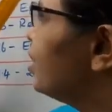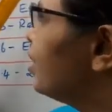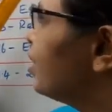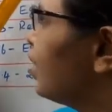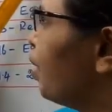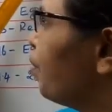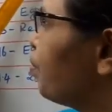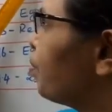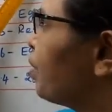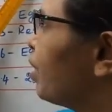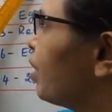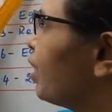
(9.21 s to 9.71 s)

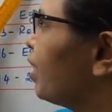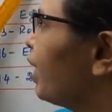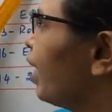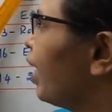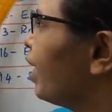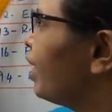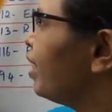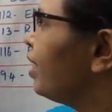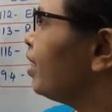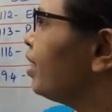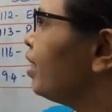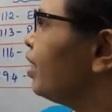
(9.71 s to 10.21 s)
சாப்டர்
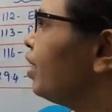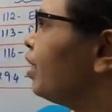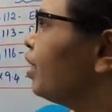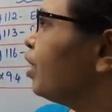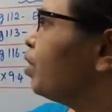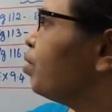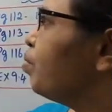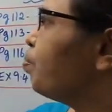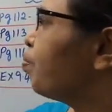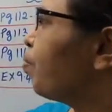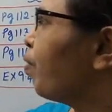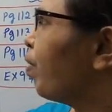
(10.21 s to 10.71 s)
நைன்
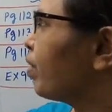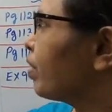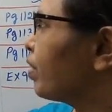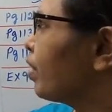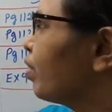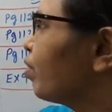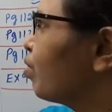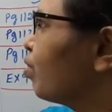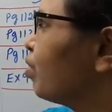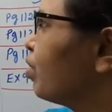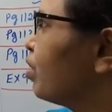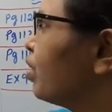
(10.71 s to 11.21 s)

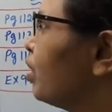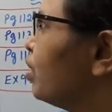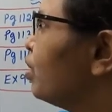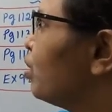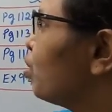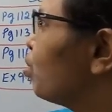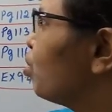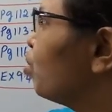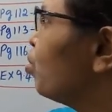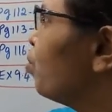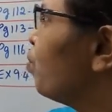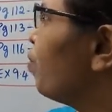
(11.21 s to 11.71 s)
இம்பார்ட்டன்ட்
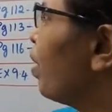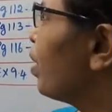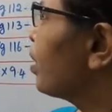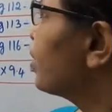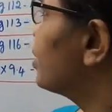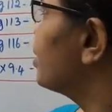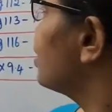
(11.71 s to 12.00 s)
கொஸ்டின்ஸ் டூ மார்க்ஸ்